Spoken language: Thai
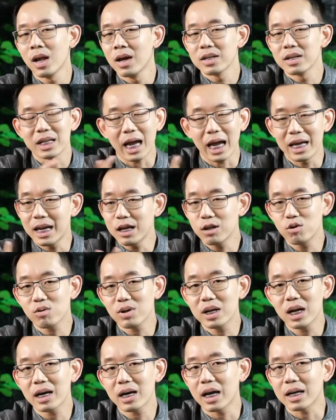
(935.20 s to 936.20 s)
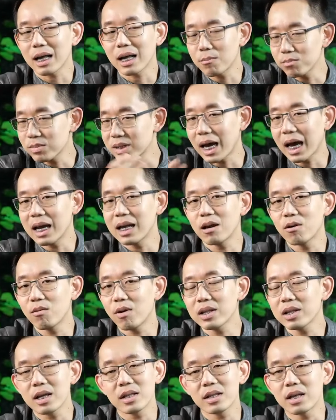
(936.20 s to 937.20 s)
ใช้ได้ทุกเรื่องเลยทำใจเลย
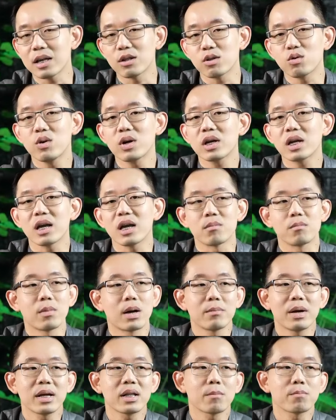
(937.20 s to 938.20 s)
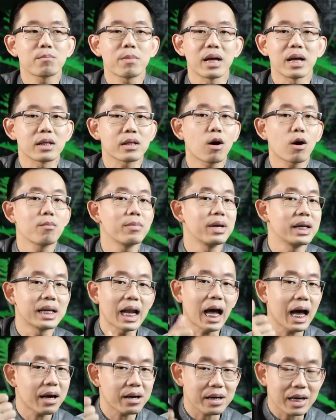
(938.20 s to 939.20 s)
ว่าจริงๆธุรกิจมันไม่จำเป็นต้องมี
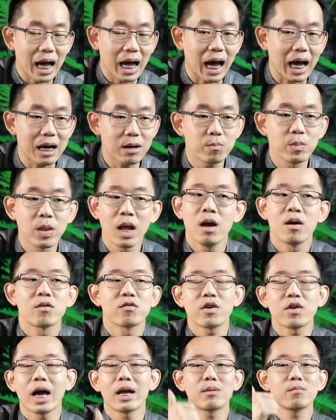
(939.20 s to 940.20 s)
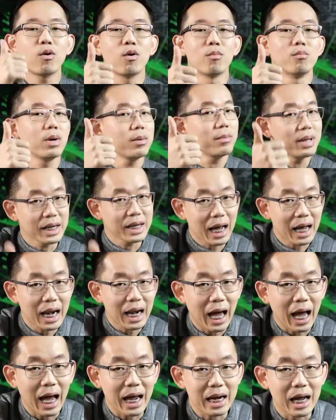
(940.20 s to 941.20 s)
หน้าร้านแฟนผมไม่มีหน้า
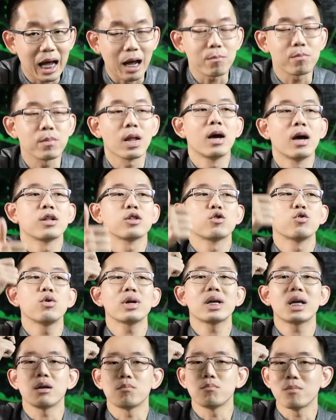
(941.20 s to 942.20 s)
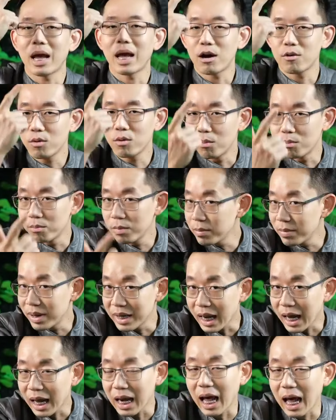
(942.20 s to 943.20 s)
ร้านนะครับธุรกิจแมวผมไม่
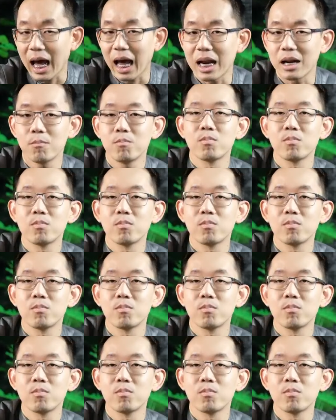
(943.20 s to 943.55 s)
มีหน้าร้าน